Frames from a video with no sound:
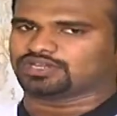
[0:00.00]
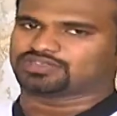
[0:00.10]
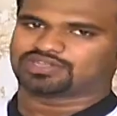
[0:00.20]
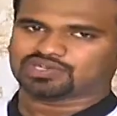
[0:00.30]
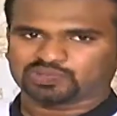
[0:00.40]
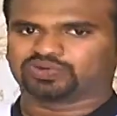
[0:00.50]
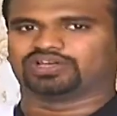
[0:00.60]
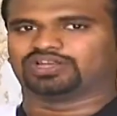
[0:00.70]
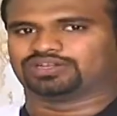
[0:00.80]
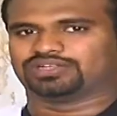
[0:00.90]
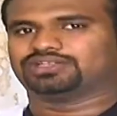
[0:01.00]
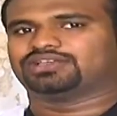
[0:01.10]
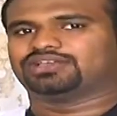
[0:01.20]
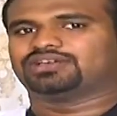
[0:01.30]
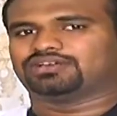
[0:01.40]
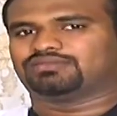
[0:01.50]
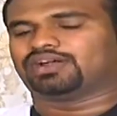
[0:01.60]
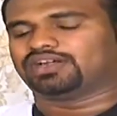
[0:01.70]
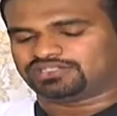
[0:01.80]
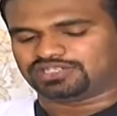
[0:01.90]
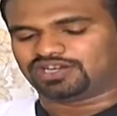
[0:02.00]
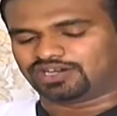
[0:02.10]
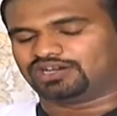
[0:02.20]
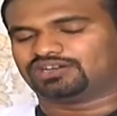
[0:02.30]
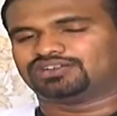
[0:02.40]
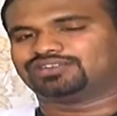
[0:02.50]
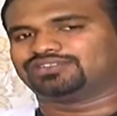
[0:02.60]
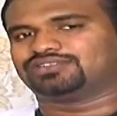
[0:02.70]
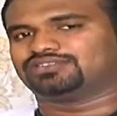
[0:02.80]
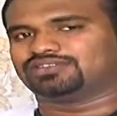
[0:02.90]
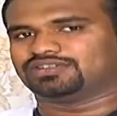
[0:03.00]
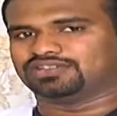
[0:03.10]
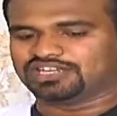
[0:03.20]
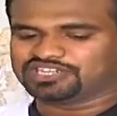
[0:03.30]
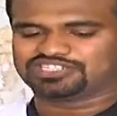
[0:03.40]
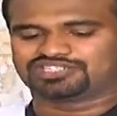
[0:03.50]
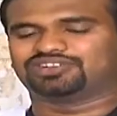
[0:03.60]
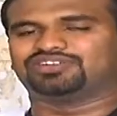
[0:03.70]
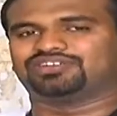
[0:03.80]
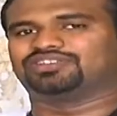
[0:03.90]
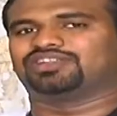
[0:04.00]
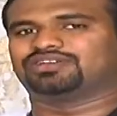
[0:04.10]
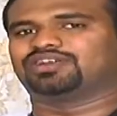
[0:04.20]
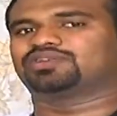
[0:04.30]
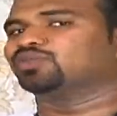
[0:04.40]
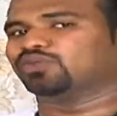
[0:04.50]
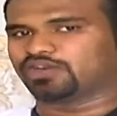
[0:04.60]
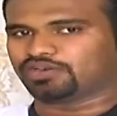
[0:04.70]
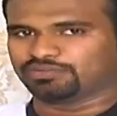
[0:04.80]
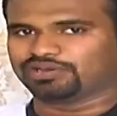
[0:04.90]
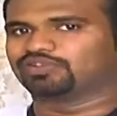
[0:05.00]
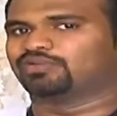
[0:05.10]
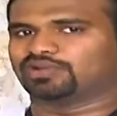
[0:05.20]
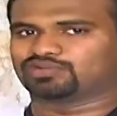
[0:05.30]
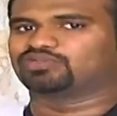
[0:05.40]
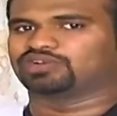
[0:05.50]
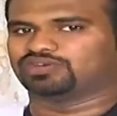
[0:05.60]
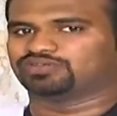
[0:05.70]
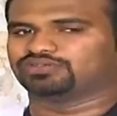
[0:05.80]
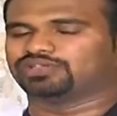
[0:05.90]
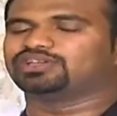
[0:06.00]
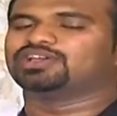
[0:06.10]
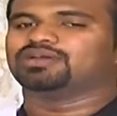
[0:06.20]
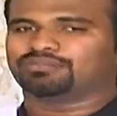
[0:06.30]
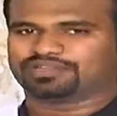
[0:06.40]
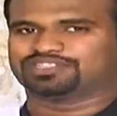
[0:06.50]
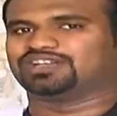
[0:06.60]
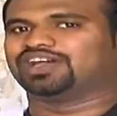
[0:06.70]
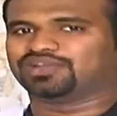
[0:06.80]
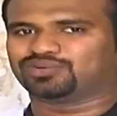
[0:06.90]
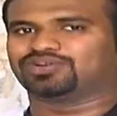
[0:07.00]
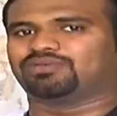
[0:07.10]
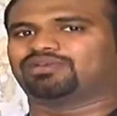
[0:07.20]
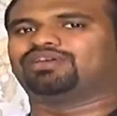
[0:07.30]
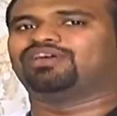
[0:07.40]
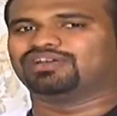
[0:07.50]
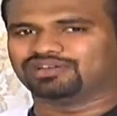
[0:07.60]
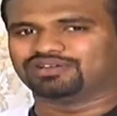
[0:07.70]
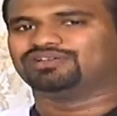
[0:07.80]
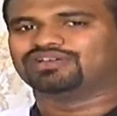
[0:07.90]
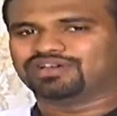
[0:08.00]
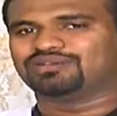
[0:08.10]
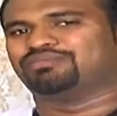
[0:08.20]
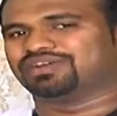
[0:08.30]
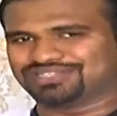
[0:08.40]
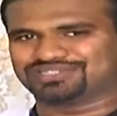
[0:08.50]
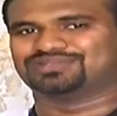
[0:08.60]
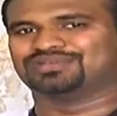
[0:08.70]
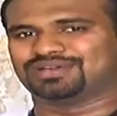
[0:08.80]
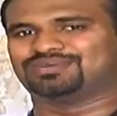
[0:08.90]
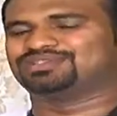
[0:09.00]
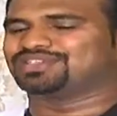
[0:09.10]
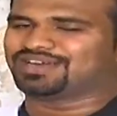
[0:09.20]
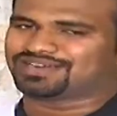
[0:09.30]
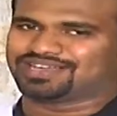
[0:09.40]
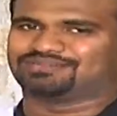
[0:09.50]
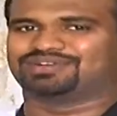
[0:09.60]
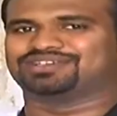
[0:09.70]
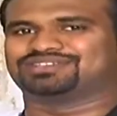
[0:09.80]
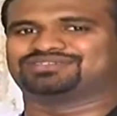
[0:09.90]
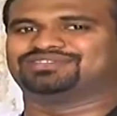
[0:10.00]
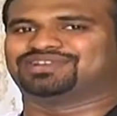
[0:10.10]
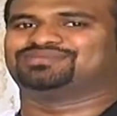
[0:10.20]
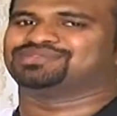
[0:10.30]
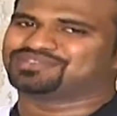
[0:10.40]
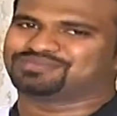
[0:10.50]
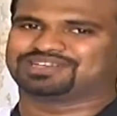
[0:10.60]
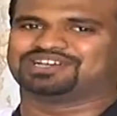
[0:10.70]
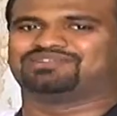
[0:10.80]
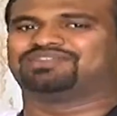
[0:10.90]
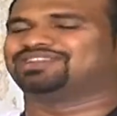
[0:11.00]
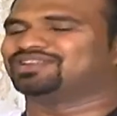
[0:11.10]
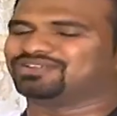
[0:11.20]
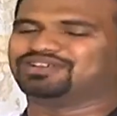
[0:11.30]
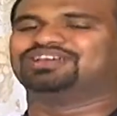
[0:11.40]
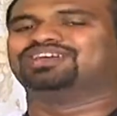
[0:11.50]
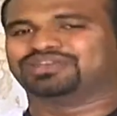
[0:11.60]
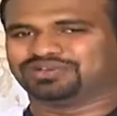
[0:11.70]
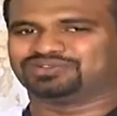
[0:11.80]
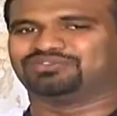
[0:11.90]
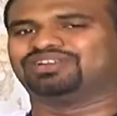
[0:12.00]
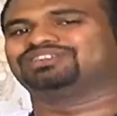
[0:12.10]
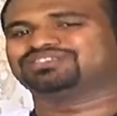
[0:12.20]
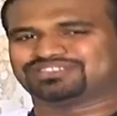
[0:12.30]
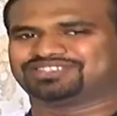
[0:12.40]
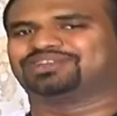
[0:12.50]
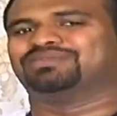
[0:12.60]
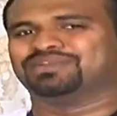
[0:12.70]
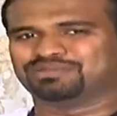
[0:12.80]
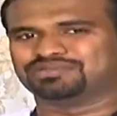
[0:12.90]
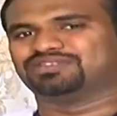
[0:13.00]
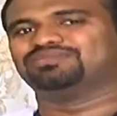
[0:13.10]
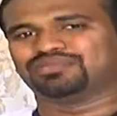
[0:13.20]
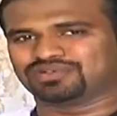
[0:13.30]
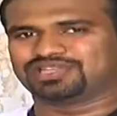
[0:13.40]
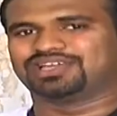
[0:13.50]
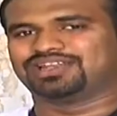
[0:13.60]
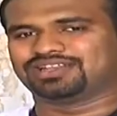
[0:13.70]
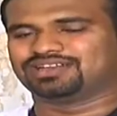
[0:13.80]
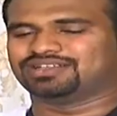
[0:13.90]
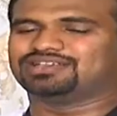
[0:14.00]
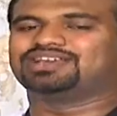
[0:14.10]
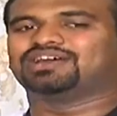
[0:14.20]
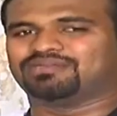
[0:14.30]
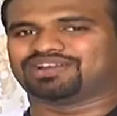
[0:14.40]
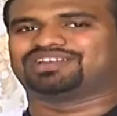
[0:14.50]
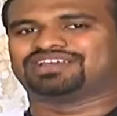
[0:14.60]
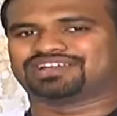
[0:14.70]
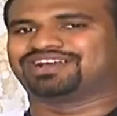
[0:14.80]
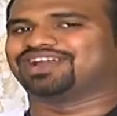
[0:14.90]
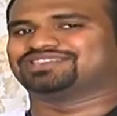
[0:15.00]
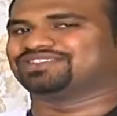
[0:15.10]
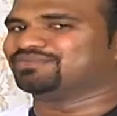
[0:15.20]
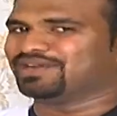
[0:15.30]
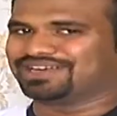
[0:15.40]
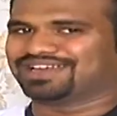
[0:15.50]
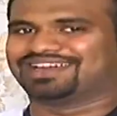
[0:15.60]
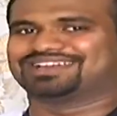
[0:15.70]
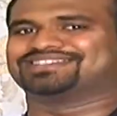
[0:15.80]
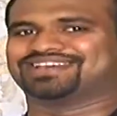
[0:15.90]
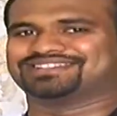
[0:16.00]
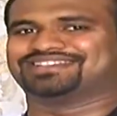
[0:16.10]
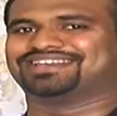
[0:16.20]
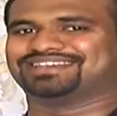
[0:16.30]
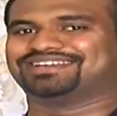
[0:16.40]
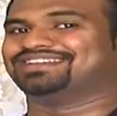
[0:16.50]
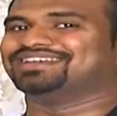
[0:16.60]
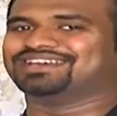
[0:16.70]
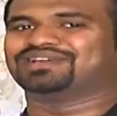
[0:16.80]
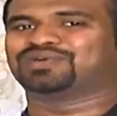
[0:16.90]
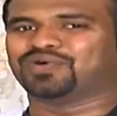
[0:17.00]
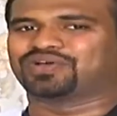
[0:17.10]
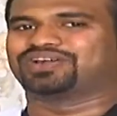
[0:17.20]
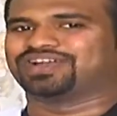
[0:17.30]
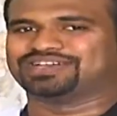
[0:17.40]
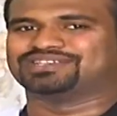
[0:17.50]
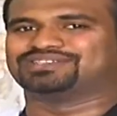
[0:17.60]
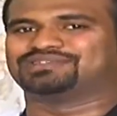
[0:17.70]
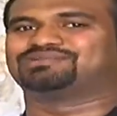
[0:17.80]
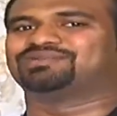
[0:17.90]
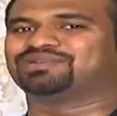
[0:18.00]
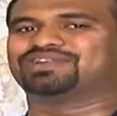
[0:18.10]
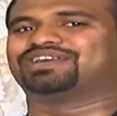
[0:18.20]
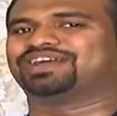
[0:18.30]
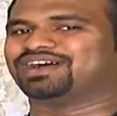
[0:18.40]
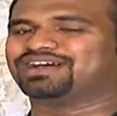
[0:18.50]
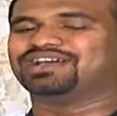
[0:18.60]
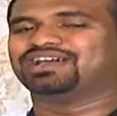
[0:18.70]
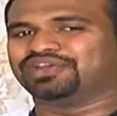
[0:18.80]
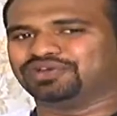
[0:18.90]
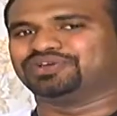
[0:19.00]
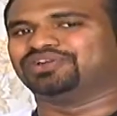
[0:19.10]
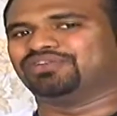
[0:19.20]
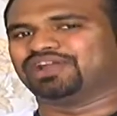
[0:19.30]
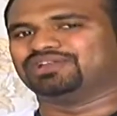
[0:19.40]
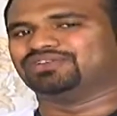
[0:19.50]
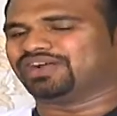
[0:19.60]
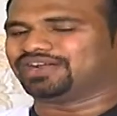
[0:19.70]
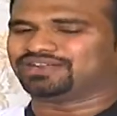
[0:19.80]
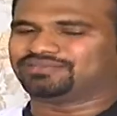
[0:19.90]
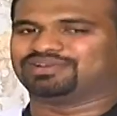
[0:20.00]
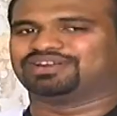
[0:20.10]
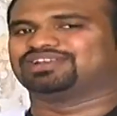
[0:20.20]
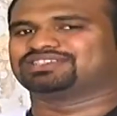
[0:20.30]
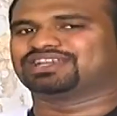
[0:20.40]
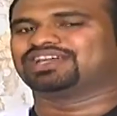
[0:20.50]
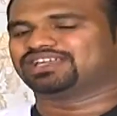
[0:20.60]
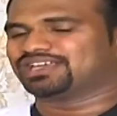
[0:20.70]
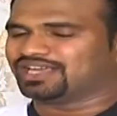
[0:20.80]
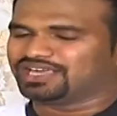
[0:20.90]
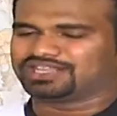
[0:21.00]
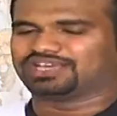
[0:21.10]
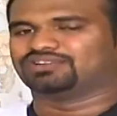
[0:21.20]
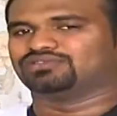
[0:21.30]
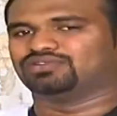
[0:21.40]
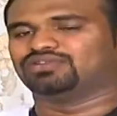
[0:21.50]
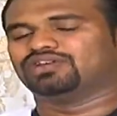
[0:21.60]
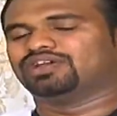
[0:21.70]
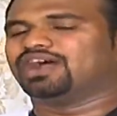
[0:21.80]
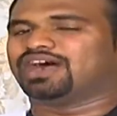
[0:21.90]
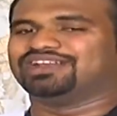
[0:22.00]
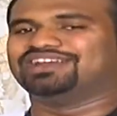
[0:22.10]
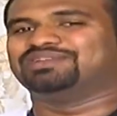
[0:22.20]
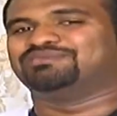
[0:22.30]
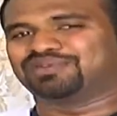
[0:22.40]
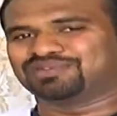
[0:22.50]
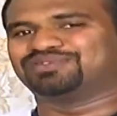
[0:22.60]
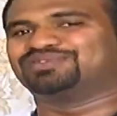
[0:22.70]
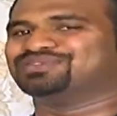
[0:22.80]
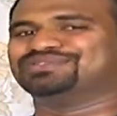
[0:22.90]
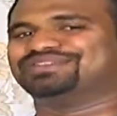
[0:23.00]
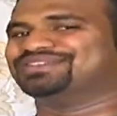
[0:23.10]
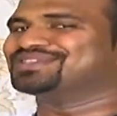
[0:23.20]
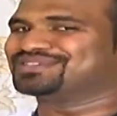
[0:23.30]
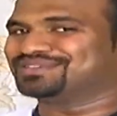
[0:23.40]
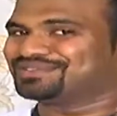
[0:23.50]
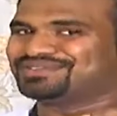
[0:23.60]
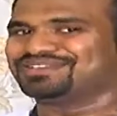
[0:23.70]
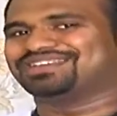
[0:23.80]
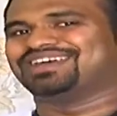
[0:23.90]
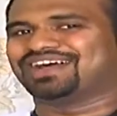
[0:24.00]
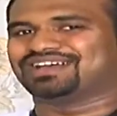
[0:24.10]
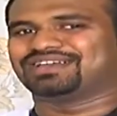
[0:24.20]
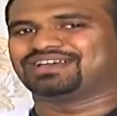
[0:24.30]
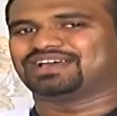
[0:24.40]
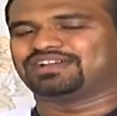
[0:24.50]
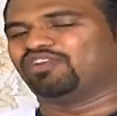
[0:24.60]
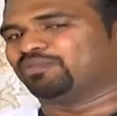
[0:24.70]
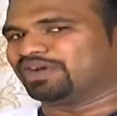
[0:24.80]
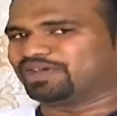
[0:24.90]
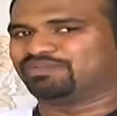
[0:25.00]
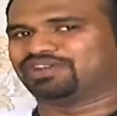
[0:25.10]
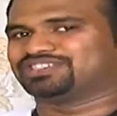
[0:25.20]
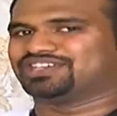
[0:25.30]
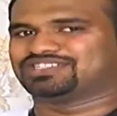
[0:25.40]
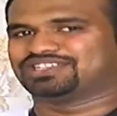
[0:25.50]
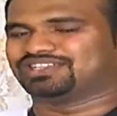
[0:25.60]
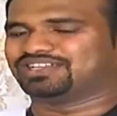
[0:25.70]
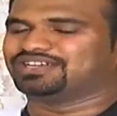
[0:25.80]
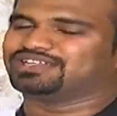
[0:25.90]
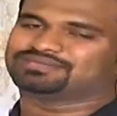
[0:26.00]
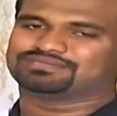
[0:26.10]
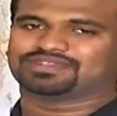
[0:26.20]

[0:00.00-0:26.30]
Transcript: చాలా తక్కువ ఆయిల్ అండి అండ్ చాలా డెలిషియస్గా ఉంటుంది ఎందుకంటే కోకోనట్ అండ్ మిల్క్లో మనకు కుక్ అవుతుంది మా జనం అన్ని కూరలు మనం ఆయిల్లో మగ్గిస్తూ ఉంటాము చాలా టైం మగ్గిస్తూ ఉంటాము సో మగ్గడం వల్ల అందులో న్యూట్రివాలి సగం వెళ్ళిపోతుంది పూర్తిగా వెళ్ళదండి బట్ ఇక్కడ అసలు బయటకు వెళ్ళడానికి ఛాన్సే లేదండి కోకోనట్ యాడ్ చేస్తున్నాం కోకోనట్ ఆ న్యూట్రి వాల్యూ అండ్ మినరల్స్ కానీ ఏది కానీ ఉందో అన్నిటిని పట్టుకొని కూర్చుంటుంది సో ఓపరేట్ అయిపోవడానికి ఛాన్స్ లేదండి